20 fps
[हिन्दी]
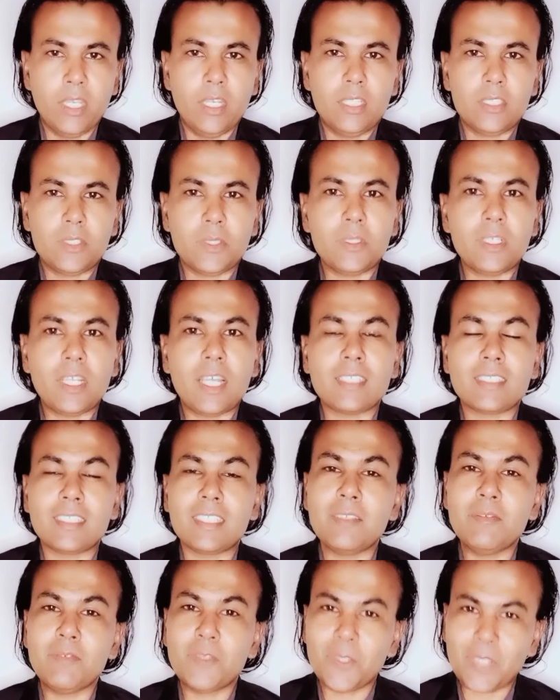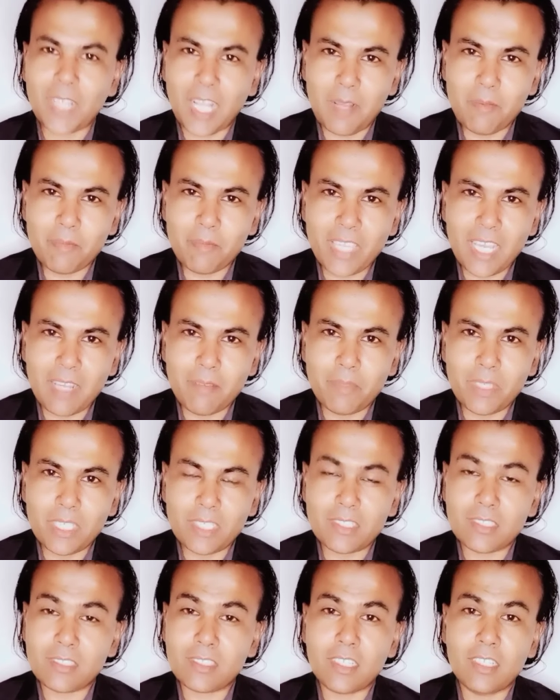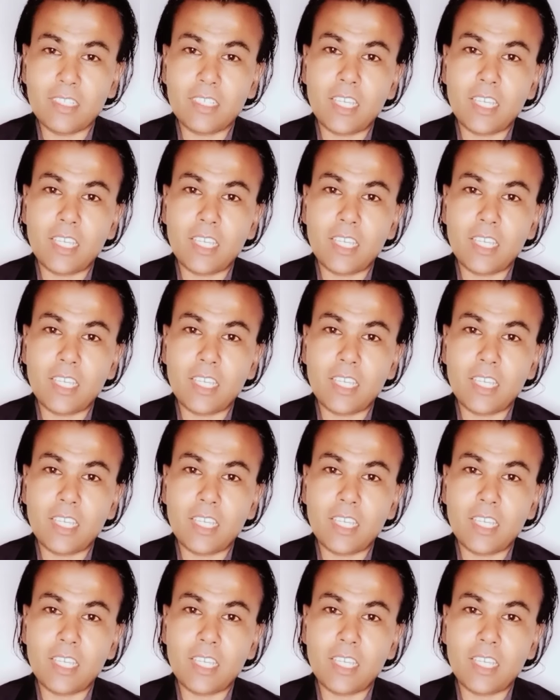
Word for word: तो नाजरीन वो कामयाबी जिसके लिए